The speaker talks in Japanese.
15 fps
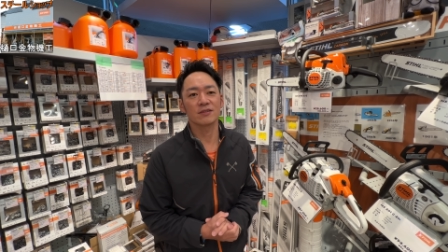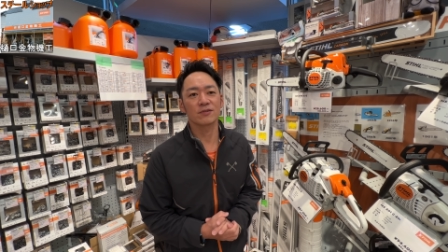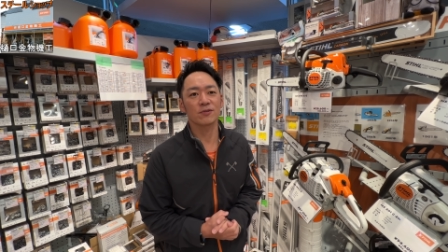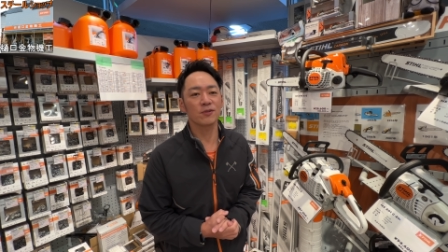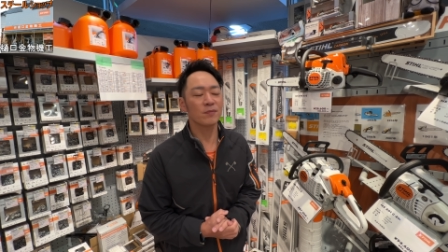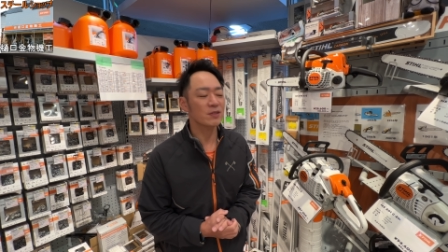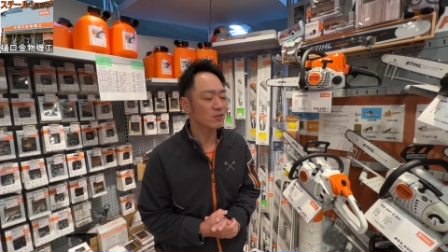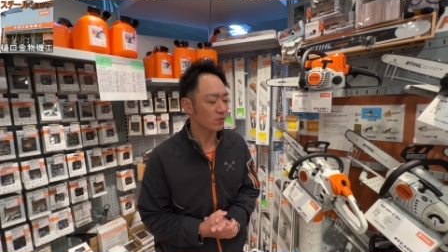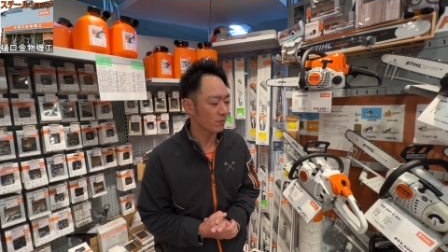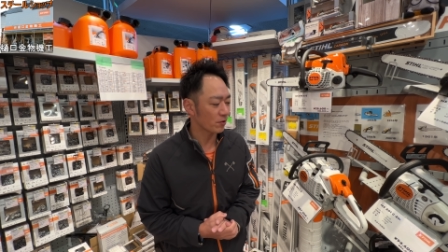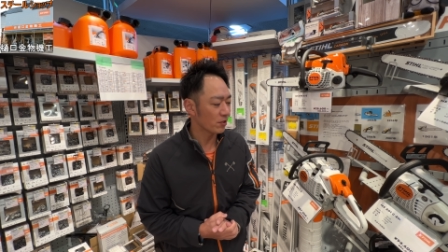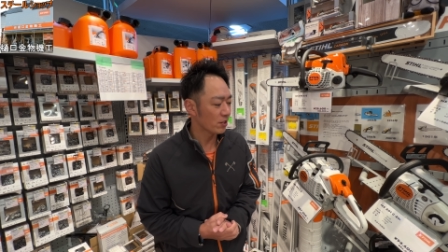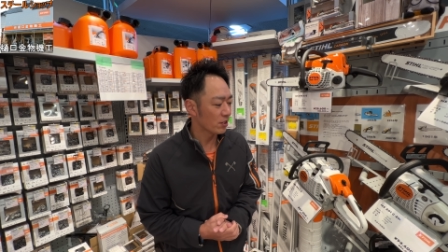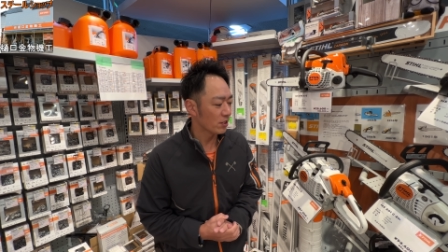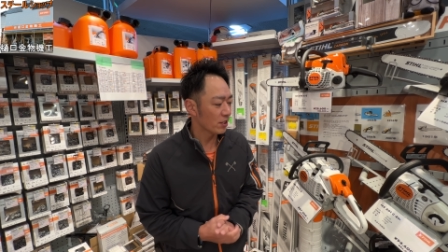と言いますのも、
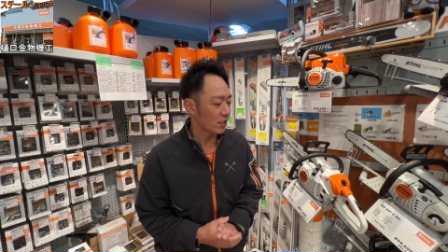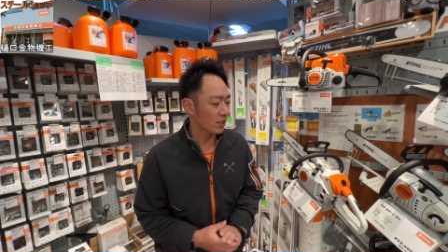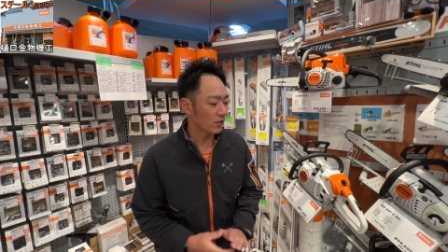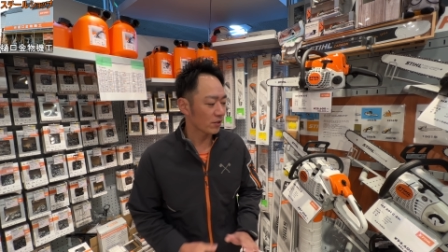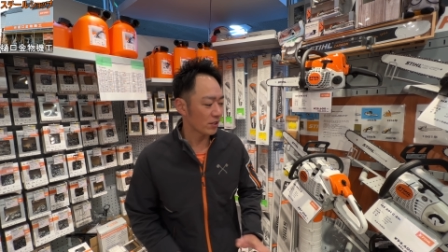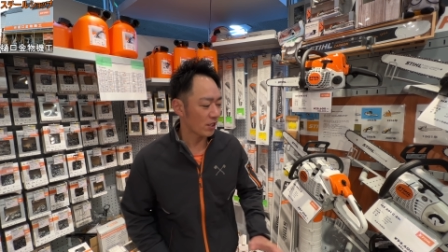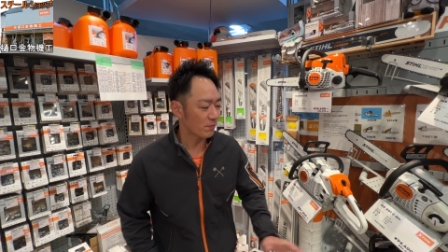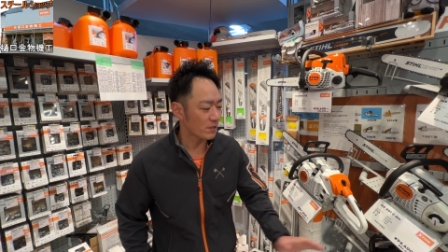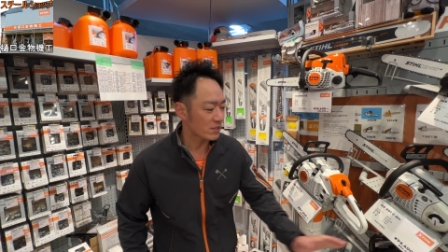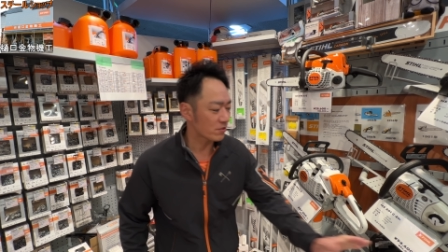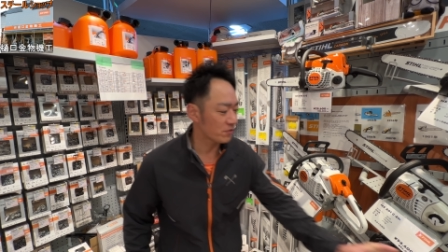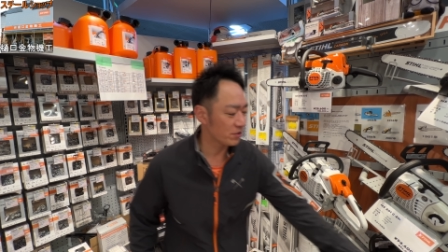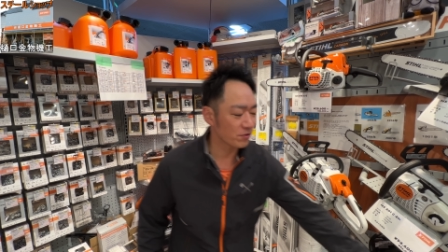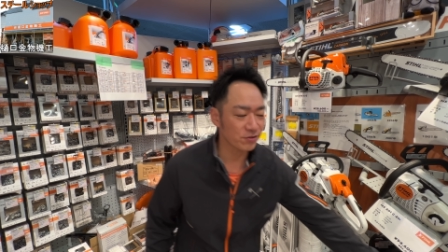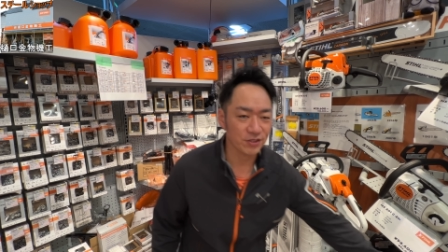エムエス
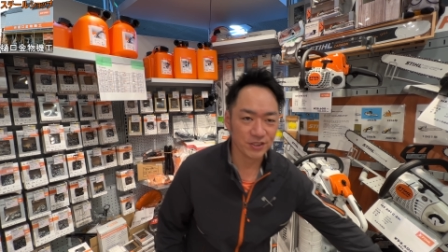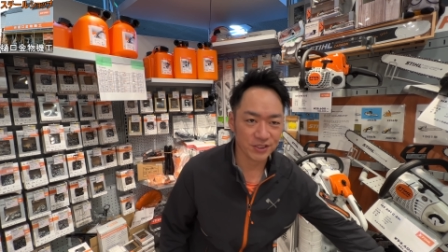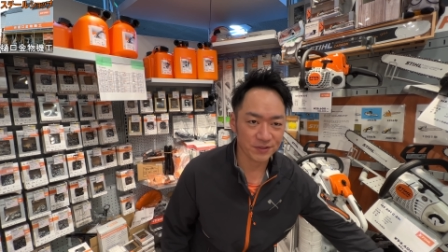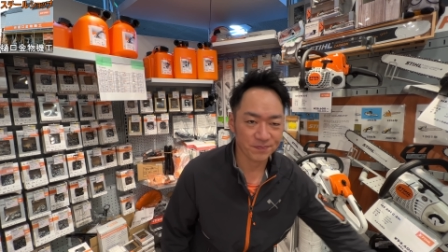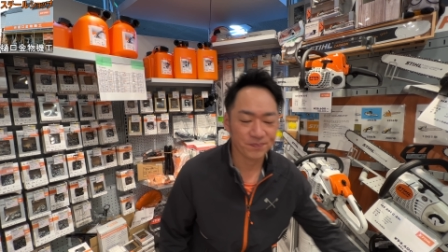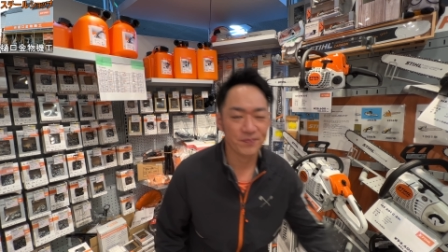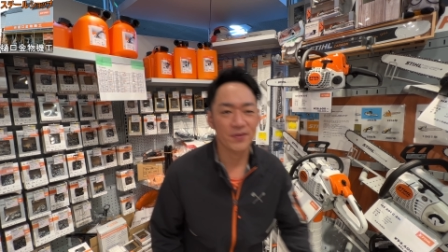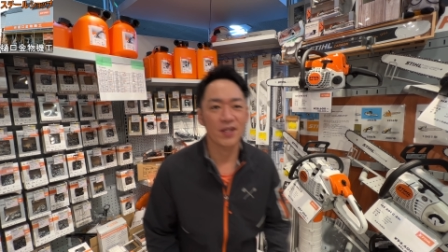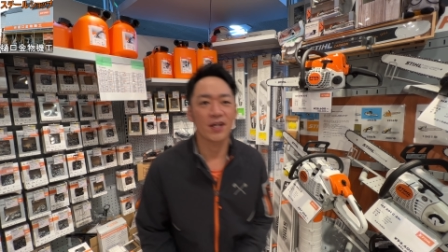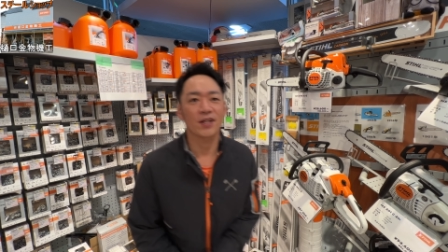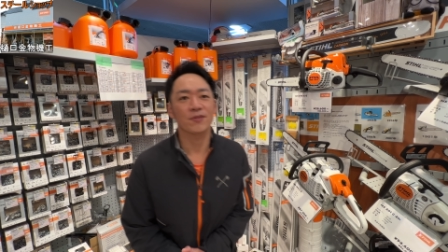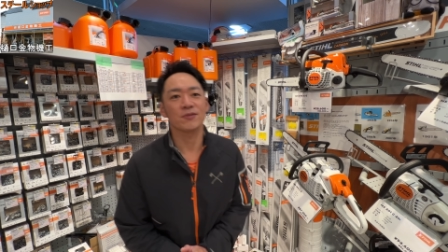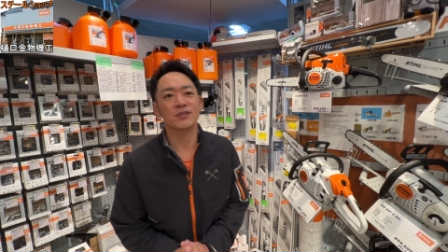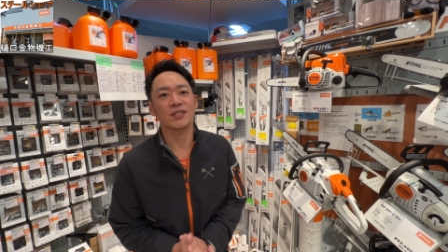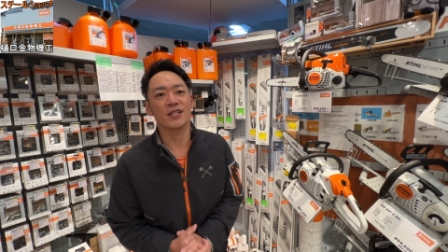にひゃくろくじゅういち、
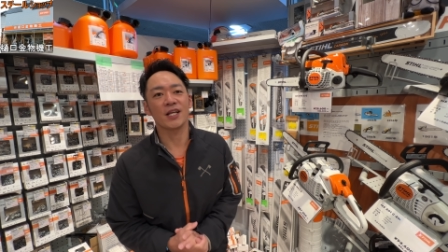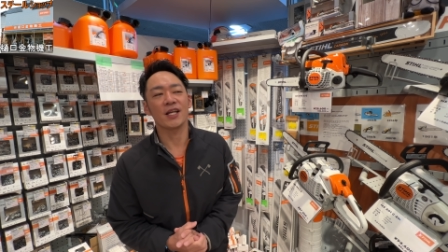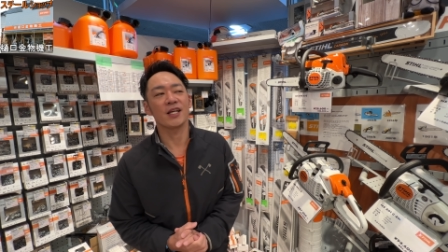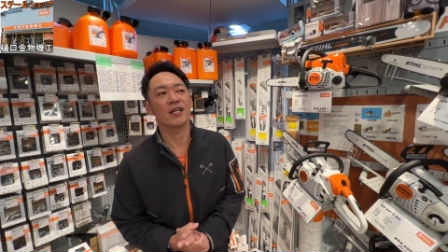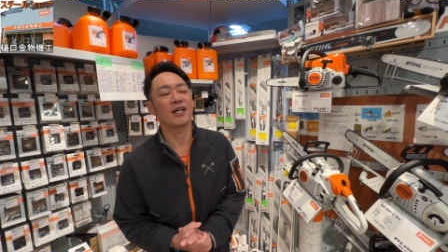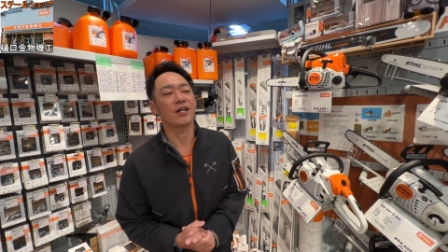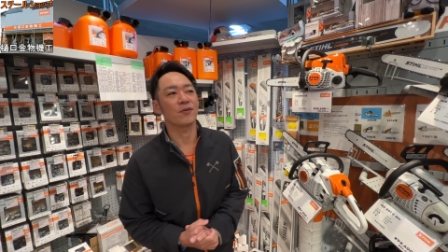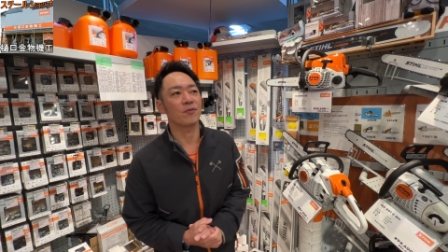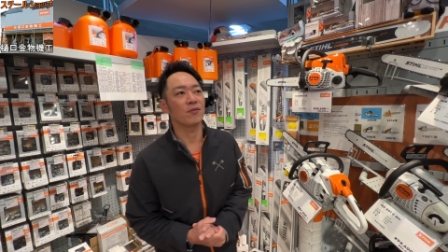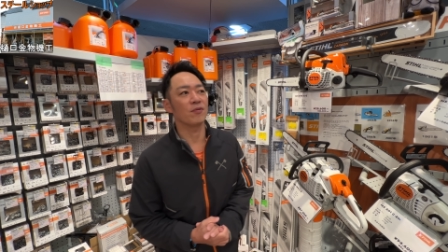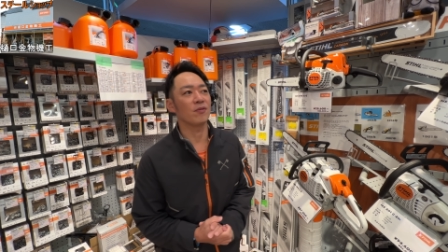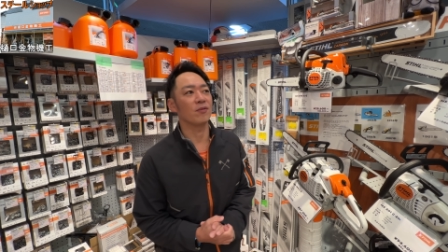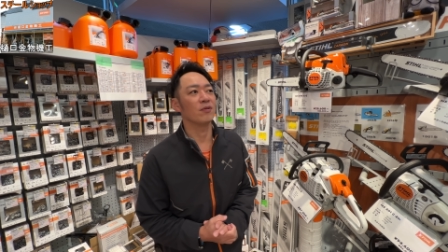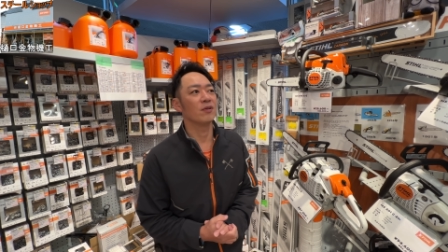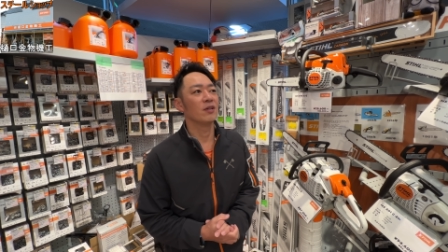こちらね、あ
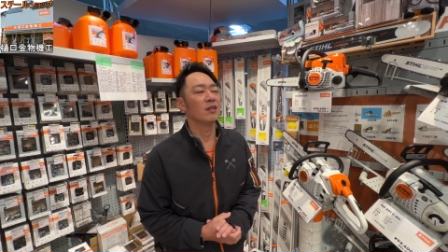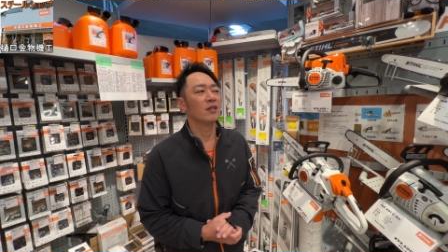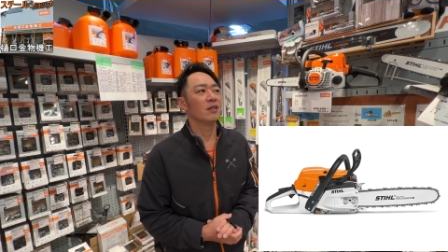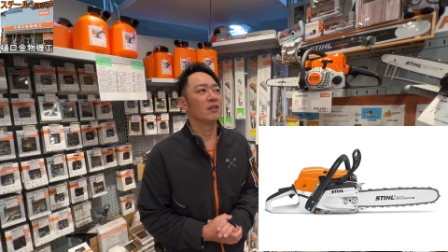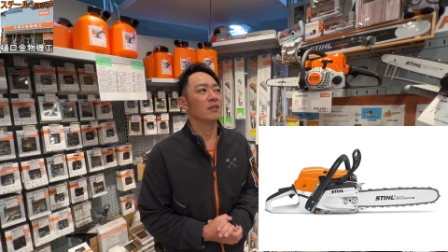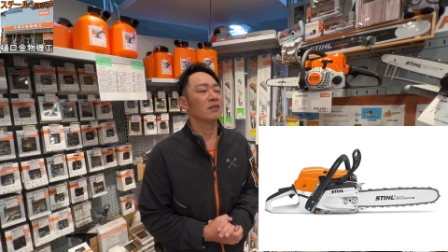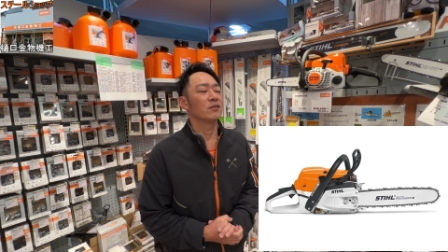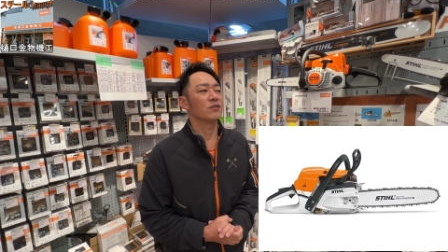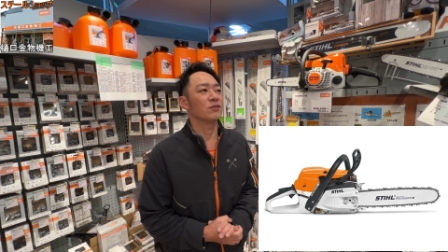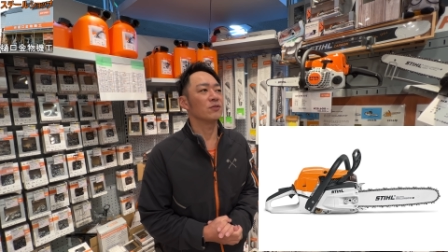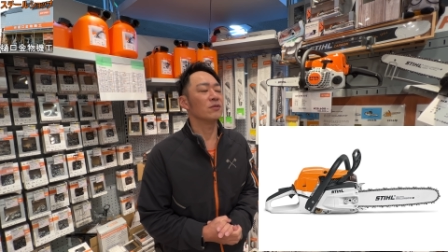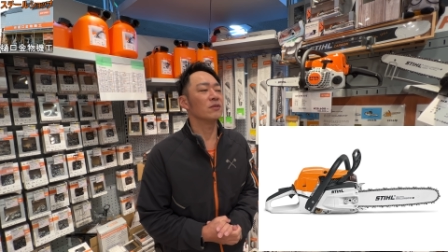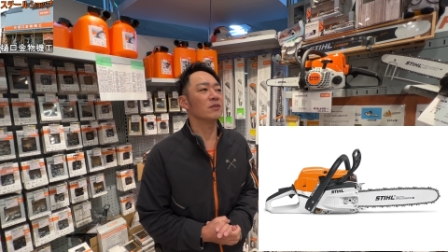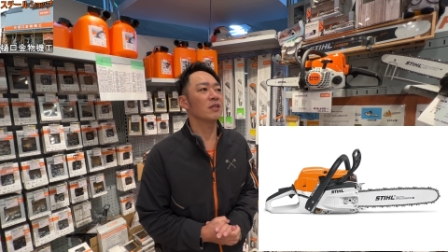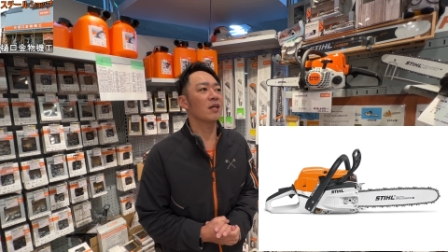のー、
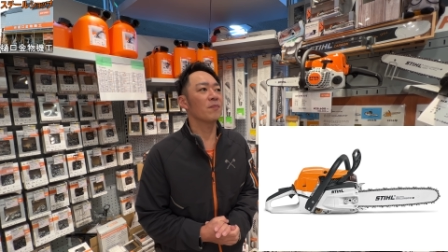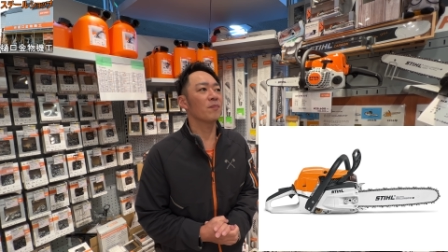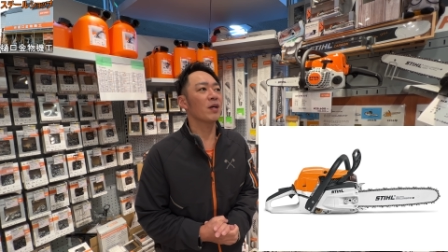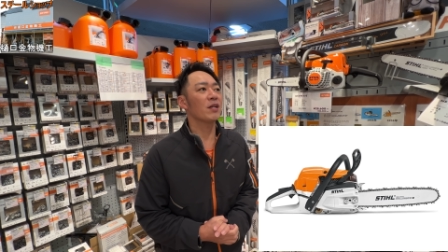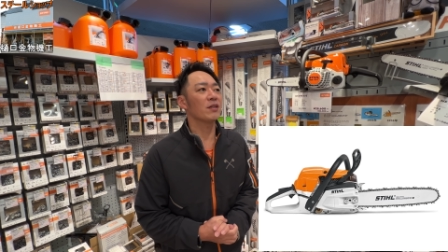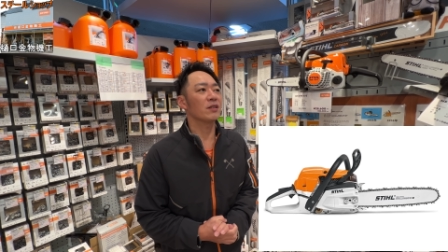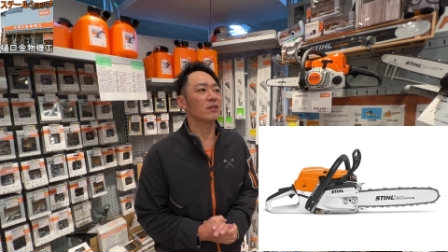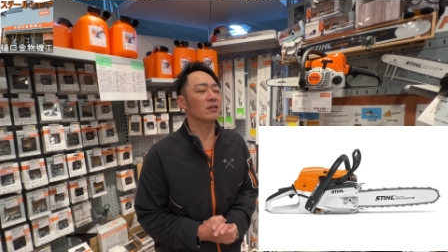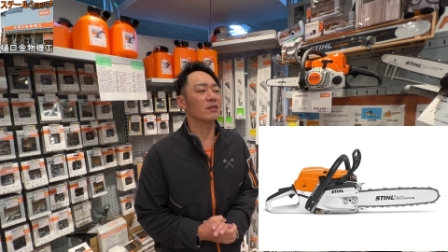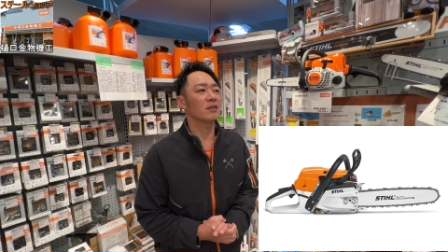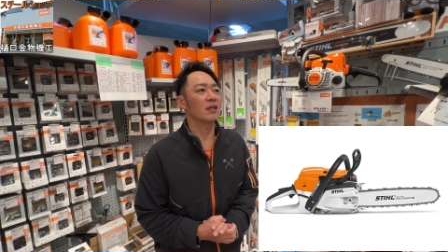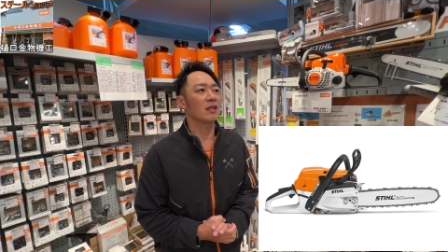じゅうねんまえに、